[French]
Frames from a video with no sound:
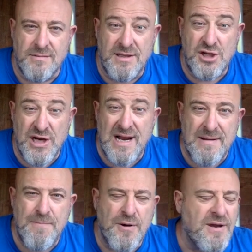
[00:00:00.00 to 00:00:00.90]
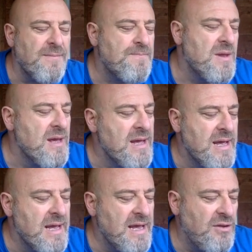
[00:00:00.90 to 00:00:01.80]
déjà à l'époque. Hein.
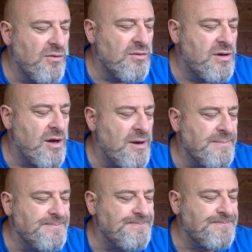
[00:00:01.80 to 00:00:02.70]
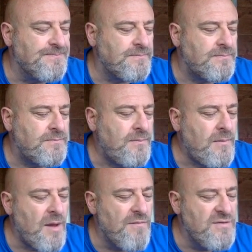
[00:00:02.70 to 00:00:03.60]
Et donc,
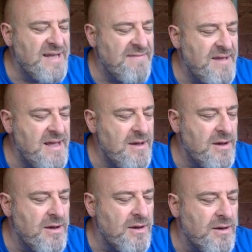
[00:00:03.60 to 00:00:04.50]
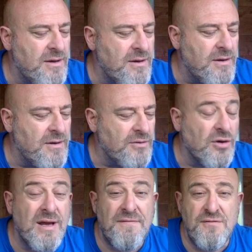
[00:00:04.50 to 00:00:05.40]
vous avez, en
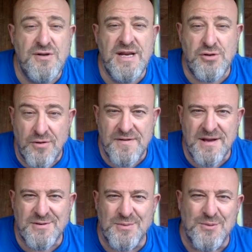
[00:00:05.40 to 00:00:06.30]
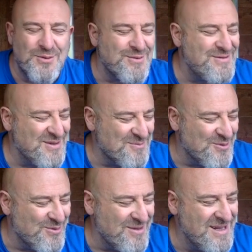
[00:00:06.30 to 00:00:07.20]
tant que réfugié, je reviens sur, mon, sur,
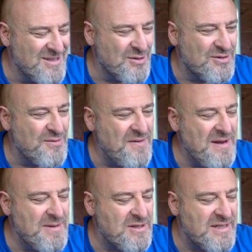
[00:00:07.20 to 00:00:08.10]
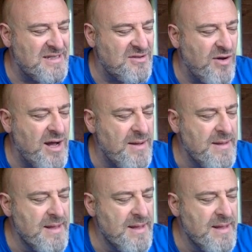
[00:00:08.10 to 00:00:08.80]
mon, sur ce film et cette histoire,